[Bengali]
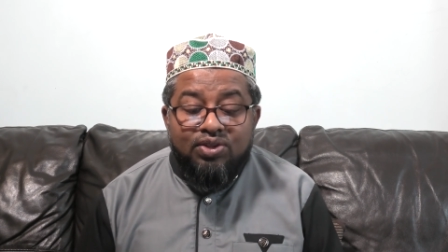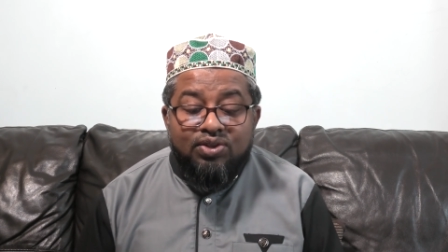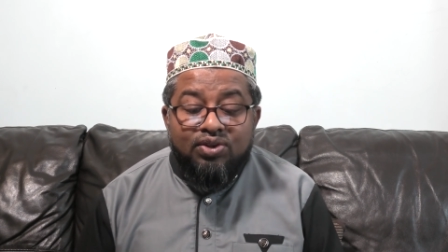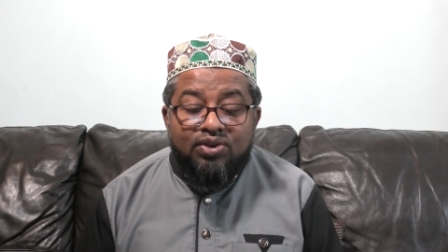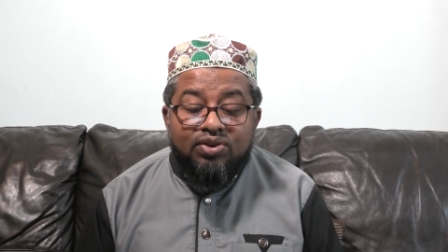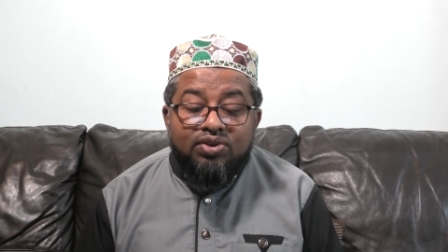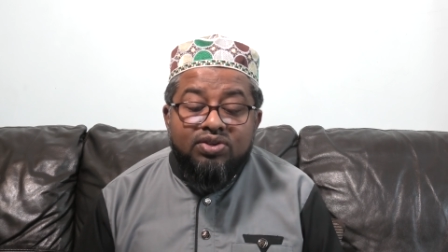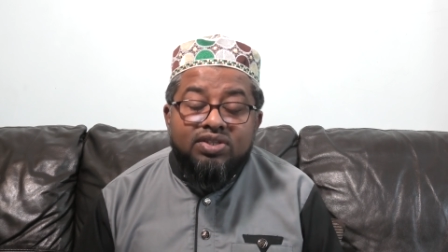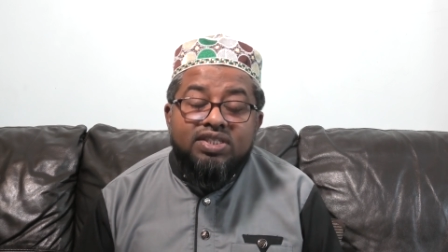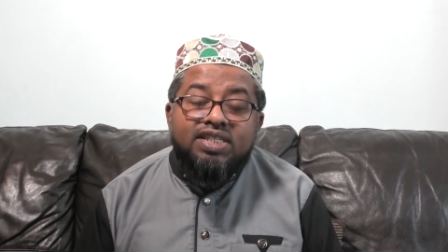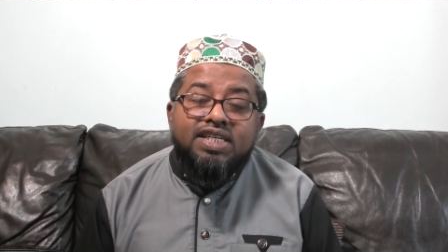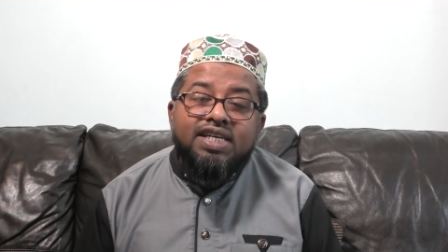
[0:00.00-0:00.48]

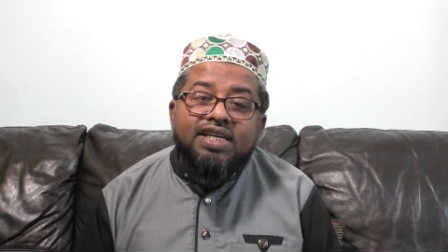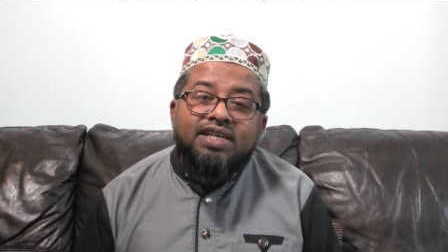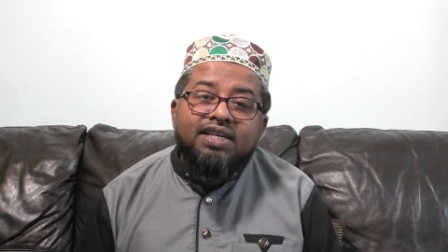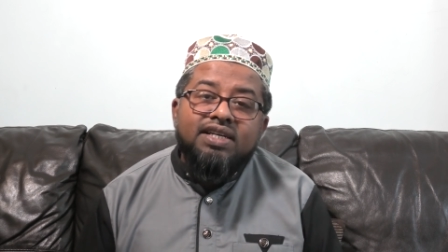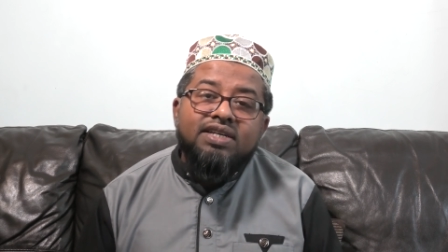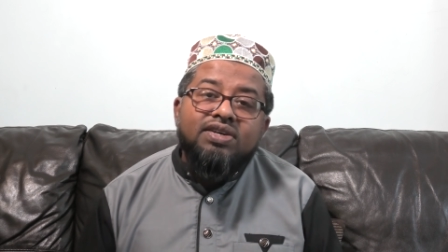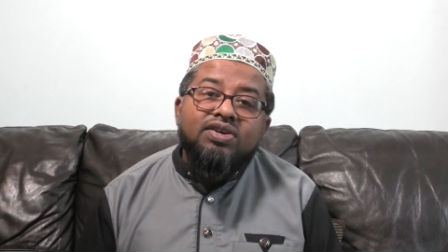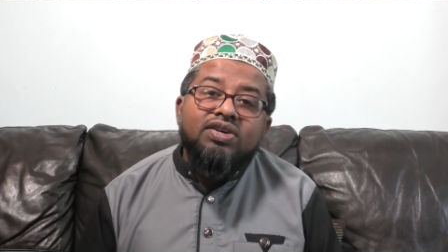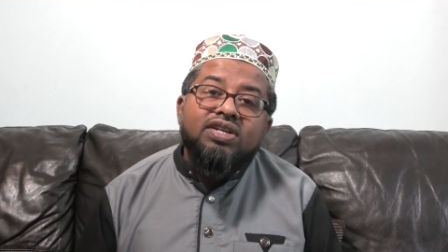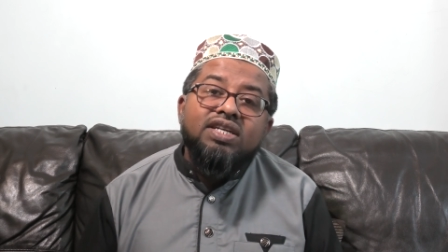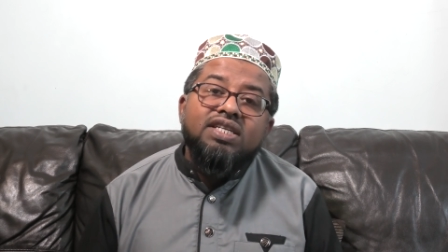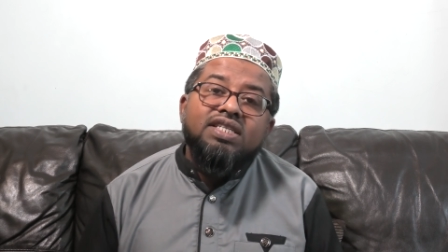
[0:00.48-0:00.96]
তখন সে
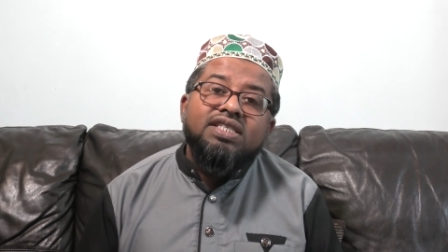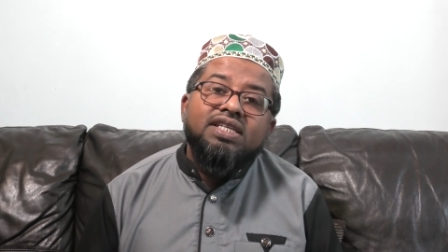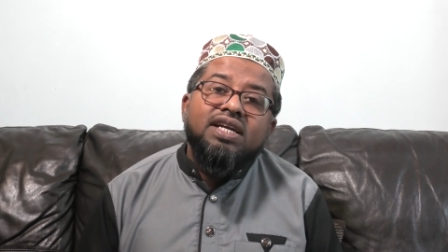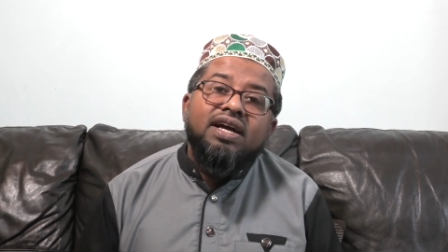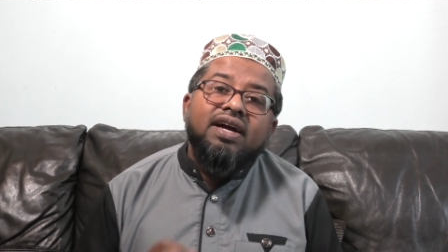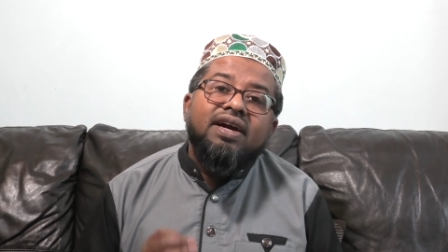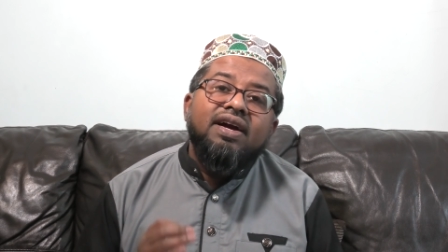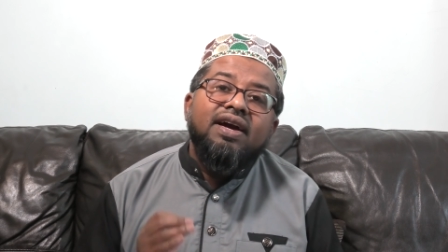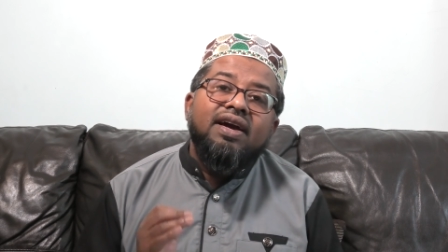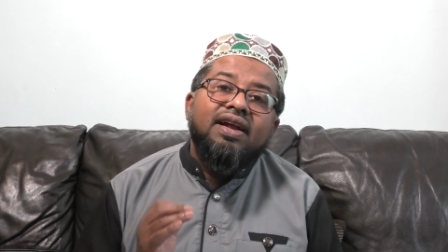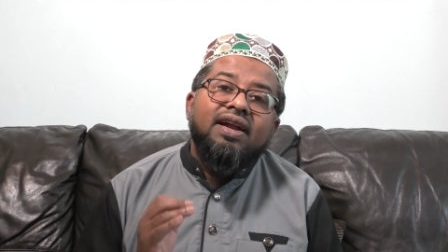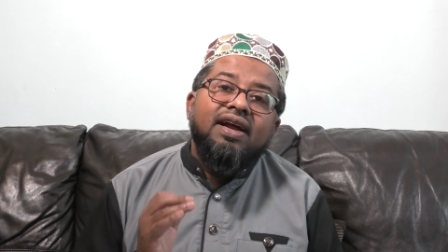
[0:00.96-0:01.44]
কি করে
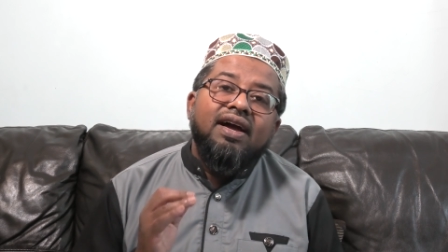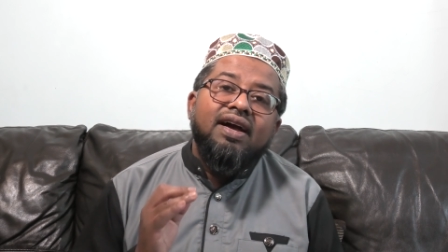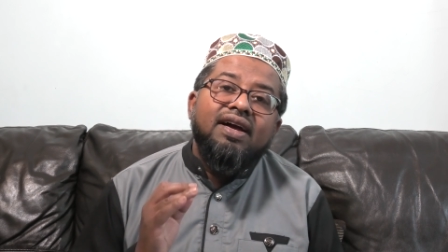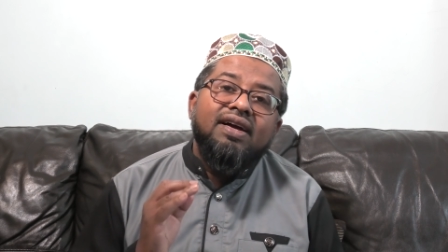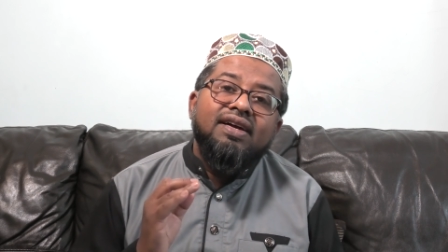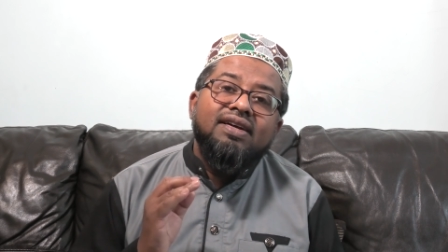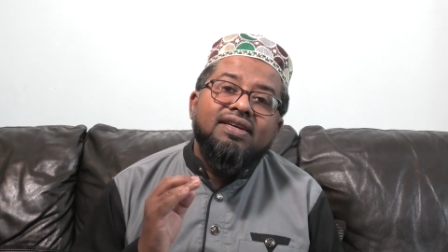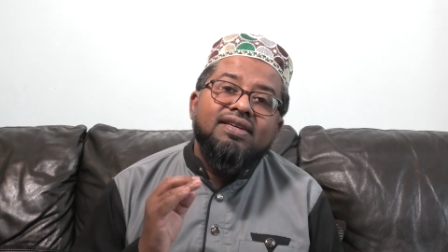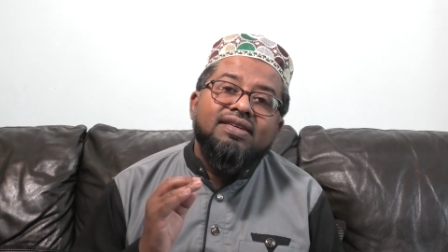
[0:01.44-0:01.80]
সাকারা